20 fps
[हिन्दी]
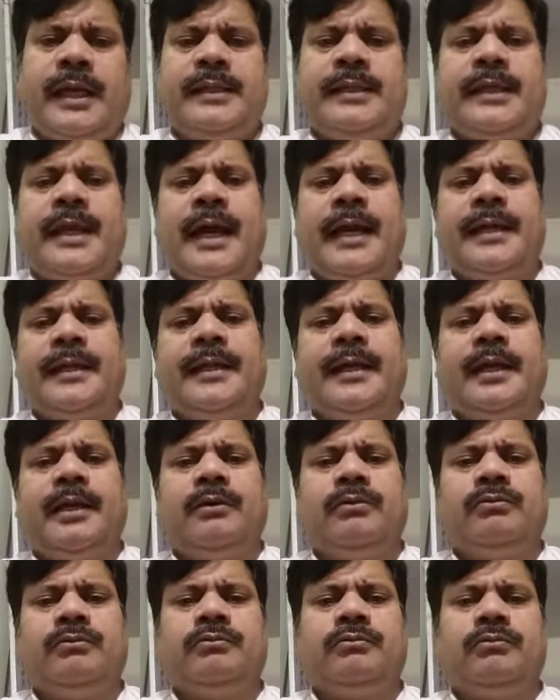अधिकारी हैं
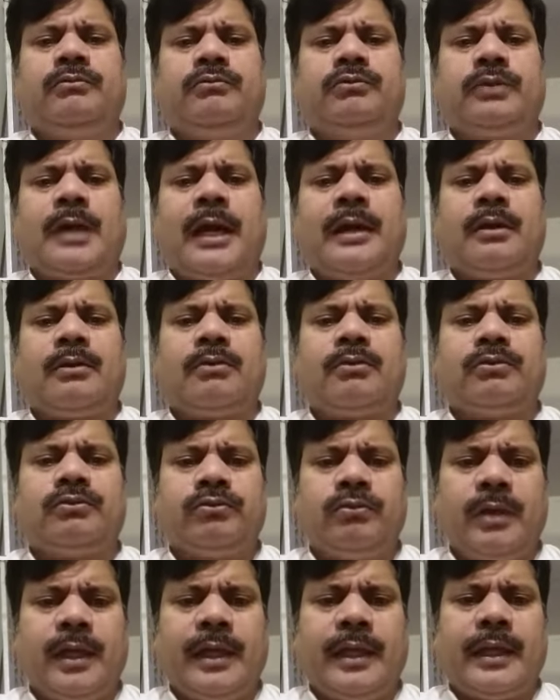उस ऑर्डर को
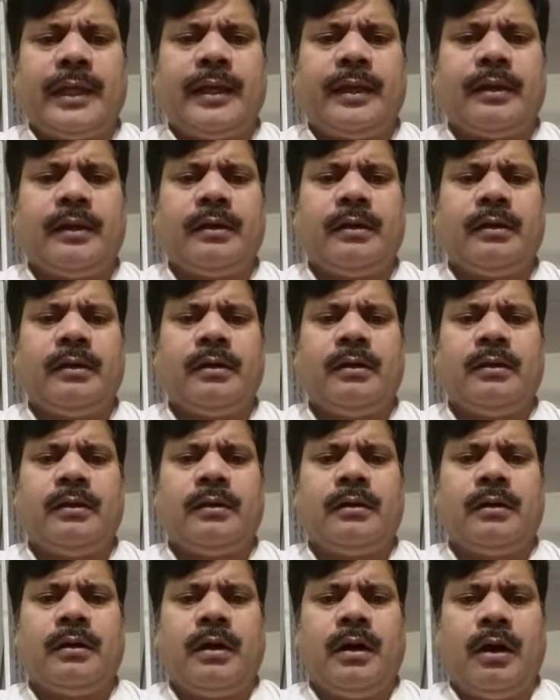सुनेंगे
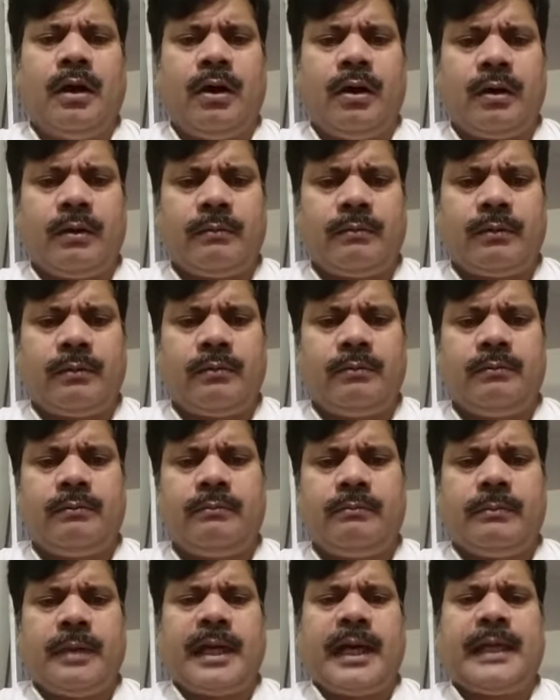और
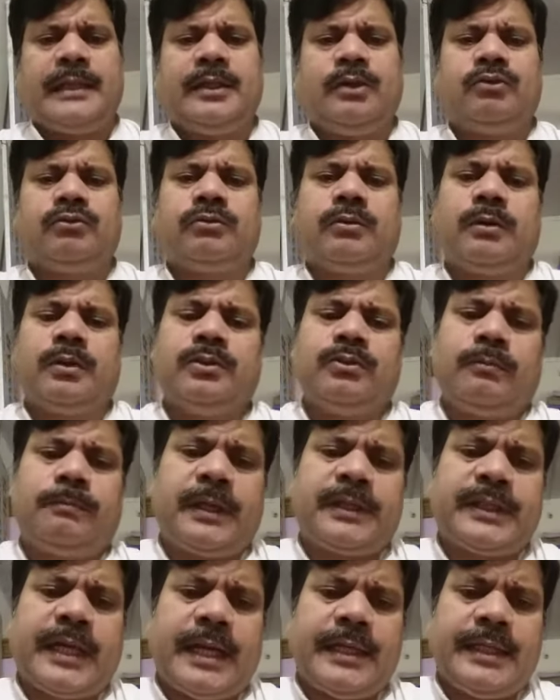बाकायदा उस जो
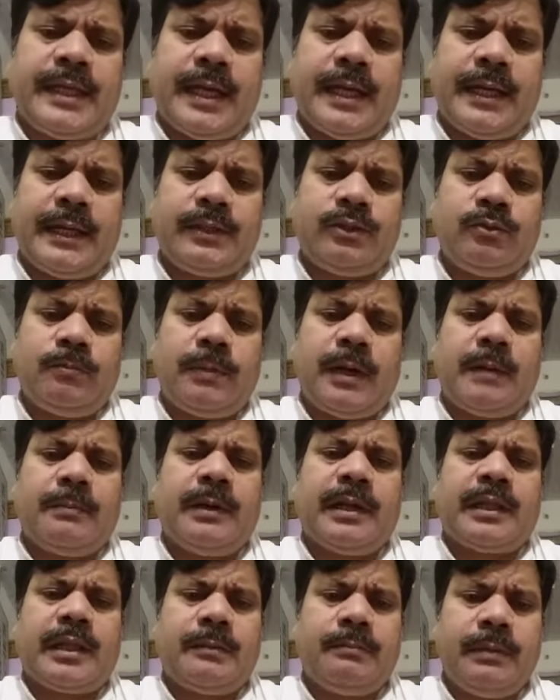परेशानियाँ हैं जो बढ़
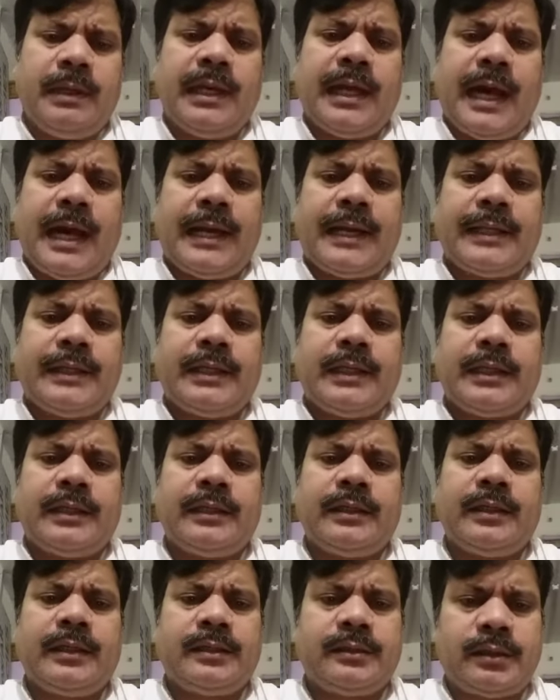बढ़ के बिल आ रही है
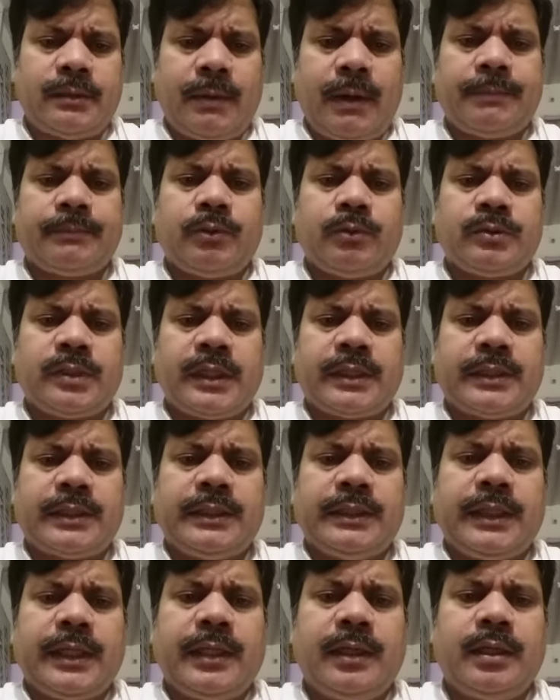समाप्त हो
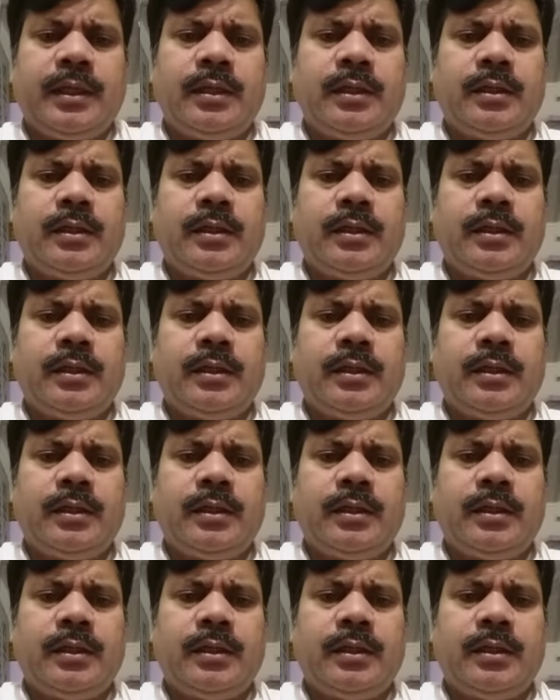सकती है